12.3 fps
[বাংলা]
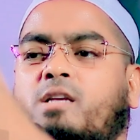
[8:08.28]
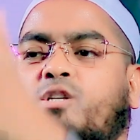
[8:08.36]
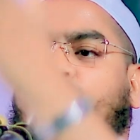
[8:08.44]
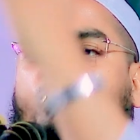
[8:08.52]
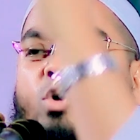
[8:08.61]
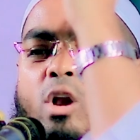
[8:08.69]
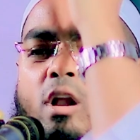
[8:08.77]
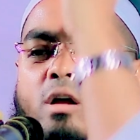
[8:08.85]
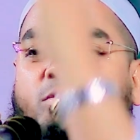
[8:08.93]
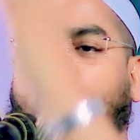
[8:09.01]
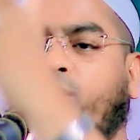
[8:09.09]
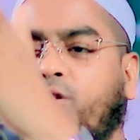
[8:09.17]
স্কুল
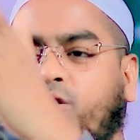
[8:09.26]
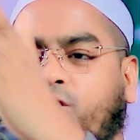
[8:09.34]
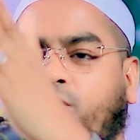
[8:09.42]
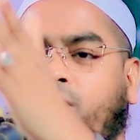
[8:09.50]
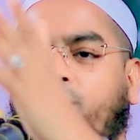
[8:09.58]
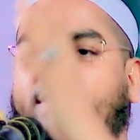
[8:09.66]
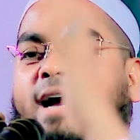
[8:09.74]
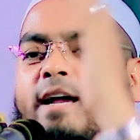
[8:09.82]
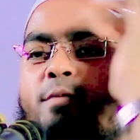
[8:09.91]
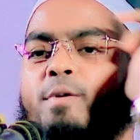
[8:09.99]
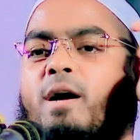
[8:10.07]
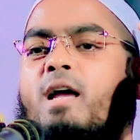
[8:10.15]
বন্ধ
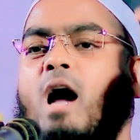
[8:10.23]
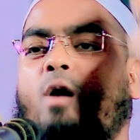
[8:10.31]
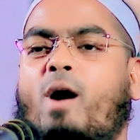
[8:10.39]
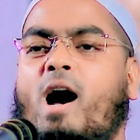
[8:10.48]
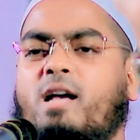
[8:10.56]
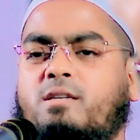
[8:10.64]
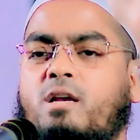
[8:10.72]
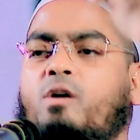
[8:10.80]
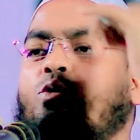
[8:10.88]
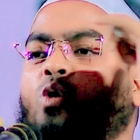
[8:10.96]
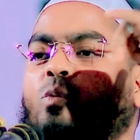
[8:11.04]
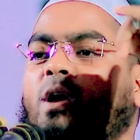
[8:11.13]
ফাঁকে ফাঁকে আওয়াজ
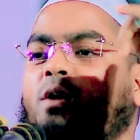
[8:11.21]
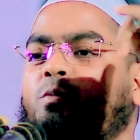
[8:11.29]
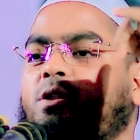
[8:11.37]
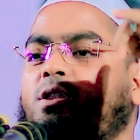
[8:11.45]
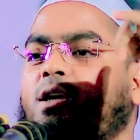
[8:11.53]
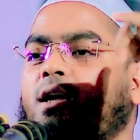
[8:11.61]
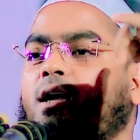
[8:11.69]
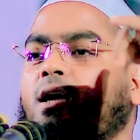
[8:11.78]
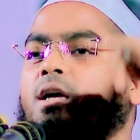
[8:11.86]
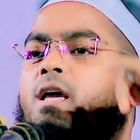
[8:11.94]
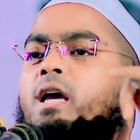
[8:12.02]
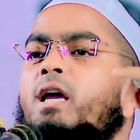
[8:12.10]
ঘুমের ভিতরে
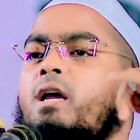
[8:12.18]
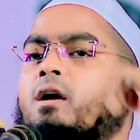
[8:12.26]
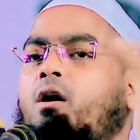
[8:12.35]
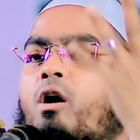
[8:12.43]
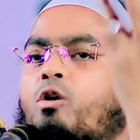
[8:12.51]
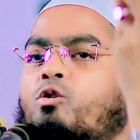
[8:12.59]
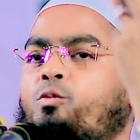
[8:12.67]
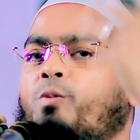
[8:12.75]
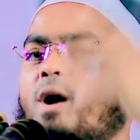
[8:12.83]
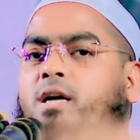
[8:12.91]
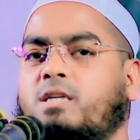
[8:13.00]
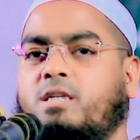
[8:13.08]
কি
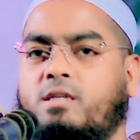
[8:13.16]
অটোপাস